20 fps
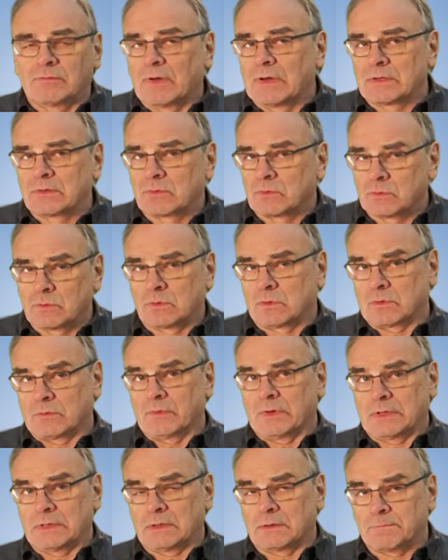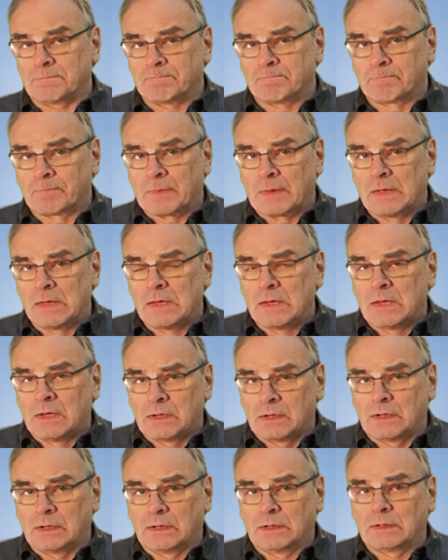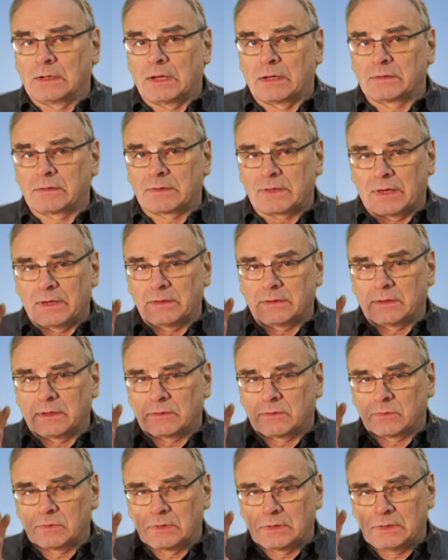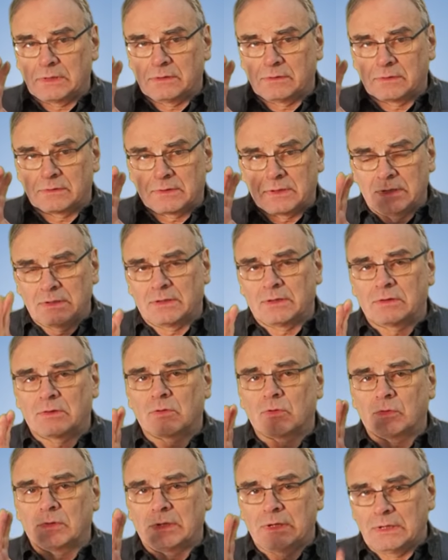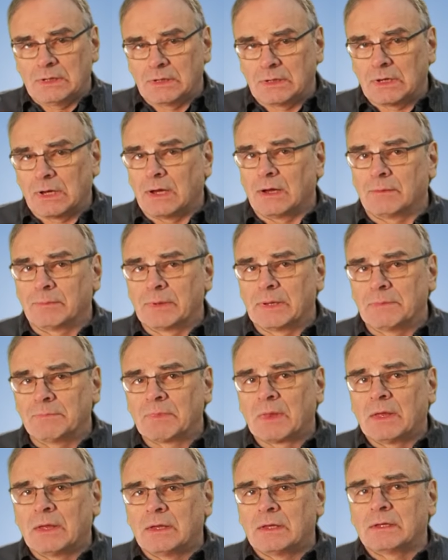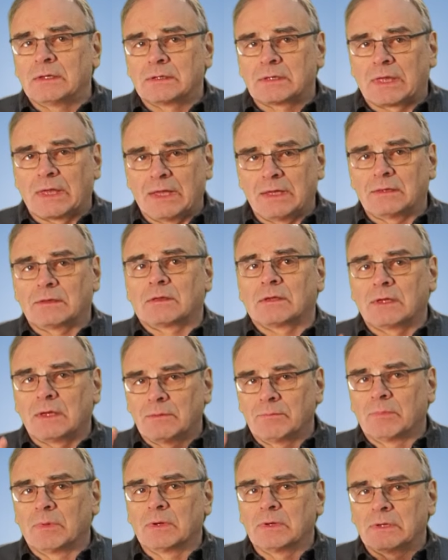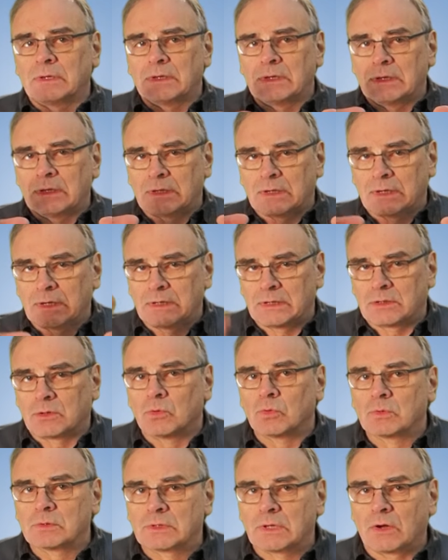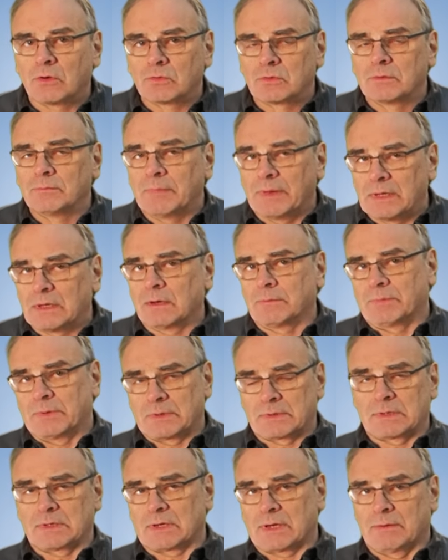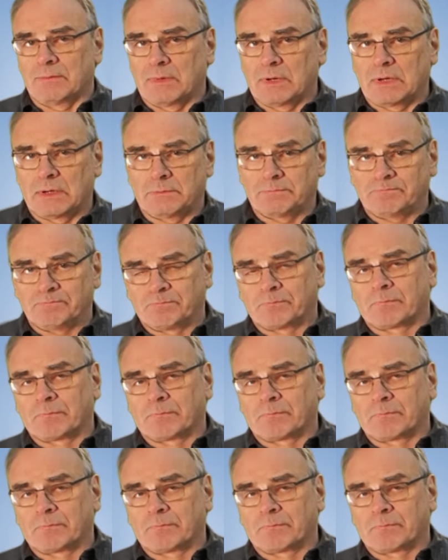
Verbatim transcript: was und so weiter. Ja, also das heißt also, diese Zielsetzung, die ich habe, geht immer Richtung 1000 Megapixel Kamera.